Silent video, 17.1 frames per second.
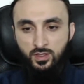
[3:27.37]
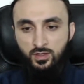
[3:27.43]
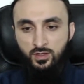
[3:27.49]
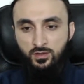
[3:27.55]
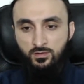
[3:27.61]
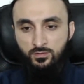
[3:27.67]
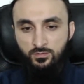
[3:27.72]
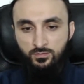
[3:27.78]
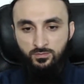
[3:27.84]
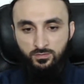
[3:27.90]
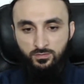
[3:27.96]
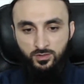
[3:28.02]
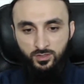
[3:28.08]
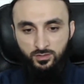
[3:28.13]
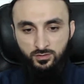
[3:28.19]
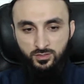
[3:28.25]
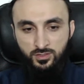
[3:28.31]
э,
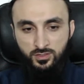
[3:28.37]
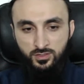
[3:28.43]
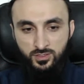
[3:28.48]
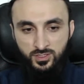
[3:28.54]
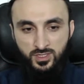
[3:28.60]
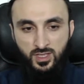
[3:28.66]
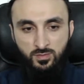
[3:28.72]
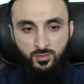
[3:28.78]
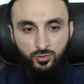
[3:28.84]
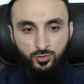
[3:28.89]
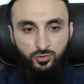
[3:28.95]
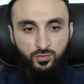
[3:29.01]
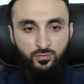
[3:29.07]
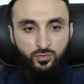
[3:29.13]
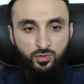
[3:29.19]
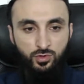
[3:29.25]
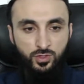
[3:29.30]
с теми, кто
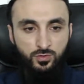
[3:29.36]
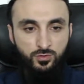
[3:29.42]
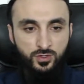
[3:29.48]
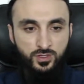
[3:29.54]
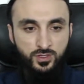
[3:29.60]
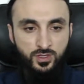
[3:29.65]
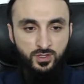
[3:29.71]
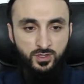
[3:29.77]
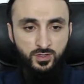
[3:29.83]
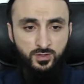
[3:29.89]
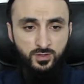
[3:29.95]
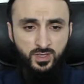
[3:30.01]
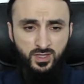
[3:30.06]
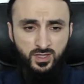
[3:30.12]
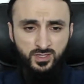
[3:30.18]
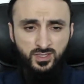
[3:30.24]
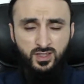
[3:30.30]
вел его дело,
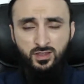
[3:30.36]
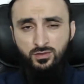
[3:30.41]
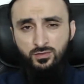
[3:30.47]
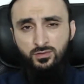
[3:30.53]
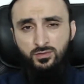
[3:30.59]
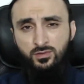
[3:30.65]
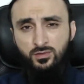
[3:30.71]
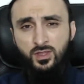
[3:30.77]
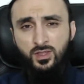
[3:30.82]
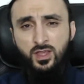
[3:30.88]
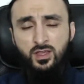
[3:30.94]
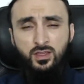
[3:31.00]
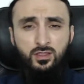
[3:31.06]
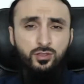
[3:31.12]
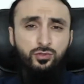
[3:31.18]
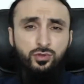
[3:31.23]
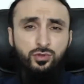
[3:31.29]
я знаю.
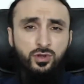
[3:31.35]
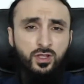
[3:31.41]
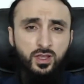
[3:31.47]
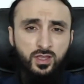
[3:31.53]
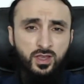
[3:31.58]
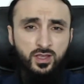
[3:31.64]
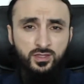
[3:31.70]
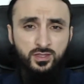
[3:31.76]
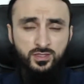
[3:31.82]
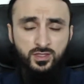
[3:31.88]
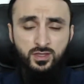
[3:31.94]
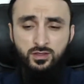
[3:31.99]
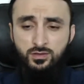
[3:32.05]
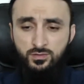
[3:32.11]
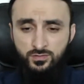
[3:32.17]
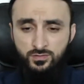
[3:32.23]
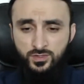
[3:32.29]
И не только я
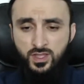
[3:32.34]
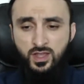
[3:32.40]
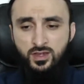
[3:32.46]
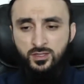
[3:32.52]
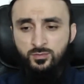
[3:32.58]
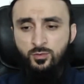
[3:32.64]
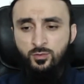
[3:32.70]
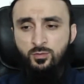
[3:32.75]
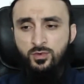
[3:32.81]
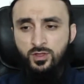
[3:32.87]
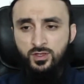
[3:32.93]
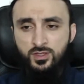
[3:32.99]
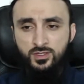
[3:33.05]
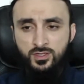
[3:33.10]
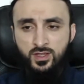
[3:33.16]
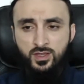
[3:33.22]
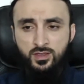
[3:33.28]
знаю, вся республика
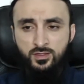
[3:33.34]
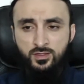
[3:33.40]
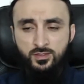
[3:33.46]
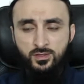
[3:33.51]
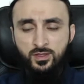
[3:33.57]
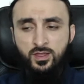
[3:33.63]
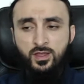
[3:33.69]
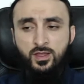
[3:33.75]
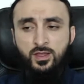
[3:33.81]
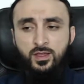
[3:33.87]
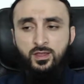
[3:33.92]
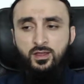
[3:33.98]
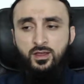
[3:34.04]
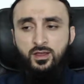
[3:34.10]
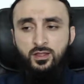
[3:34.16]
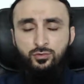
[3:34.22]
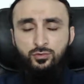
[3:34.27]
знает.
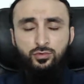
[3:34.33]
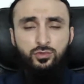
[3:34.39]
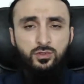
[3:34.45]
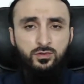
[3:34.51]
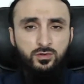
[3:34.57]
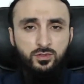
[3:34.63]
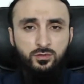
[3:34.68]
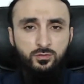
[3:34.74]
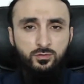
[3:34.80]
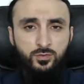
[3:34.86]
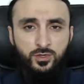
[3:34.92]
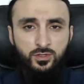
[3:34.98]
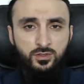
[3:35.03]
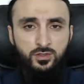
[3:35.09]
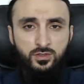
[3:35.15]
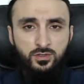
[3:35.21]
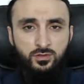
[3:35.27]
Откуда, вы
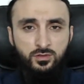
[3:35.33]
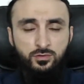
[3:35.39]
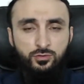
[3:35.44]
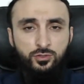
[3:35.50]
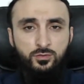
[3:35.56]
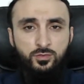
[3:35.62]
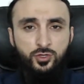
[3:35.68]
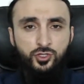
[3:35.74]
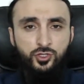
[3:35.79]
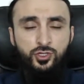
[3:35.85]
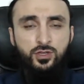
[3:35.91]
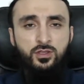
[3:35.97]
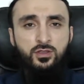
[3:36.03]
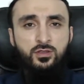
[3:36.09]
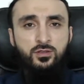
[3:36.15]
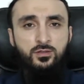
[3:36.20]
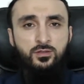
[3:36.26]
думаете, люди
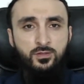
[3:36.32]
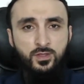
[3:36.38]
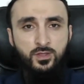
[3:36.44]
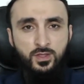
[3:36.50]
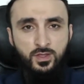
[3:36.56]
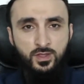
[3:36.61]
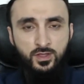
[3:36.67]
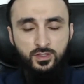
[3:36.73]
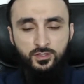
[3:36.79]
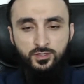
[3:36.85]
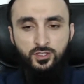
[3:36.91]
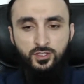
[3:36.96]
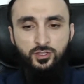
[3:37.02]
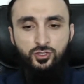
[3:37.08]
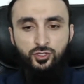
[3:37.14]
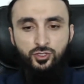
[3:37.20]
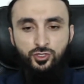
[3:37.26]
пришли
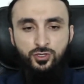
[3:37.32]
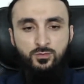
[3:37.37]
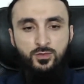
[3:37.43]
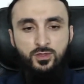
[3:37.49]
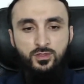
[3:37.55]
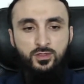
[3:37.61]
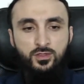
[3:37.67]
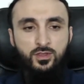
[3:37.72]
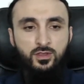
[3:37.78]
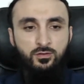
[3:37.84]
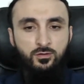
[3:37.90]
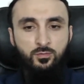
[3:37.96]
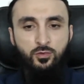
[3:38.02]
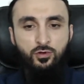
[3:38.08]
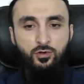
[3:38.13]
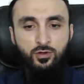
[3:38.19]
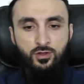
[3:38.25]
тысячами на его
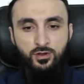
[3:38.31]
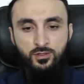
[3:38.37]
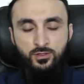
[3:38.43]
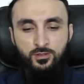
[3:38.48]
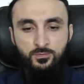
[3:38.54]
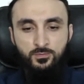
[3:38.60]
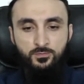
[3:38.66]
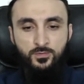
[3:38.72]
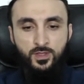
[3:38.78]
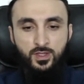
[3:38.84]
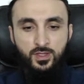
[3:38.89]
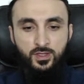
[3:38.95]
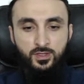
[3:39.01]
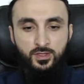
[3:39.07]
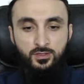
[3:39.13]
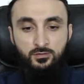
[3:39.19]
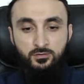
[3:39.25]
похороны?
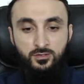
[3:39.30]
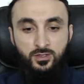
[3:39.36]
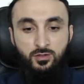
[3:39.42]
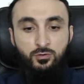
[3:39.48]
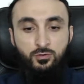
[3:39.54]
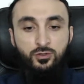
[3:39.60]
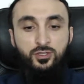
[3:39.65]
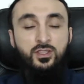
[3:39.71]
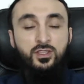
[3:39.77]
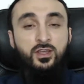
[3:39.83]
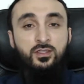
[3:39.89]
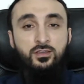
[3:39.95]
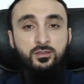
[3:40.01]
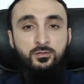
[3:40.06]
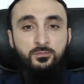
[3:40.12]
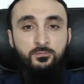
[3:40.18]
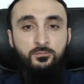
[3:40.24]
С какой
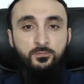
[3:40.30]
стати?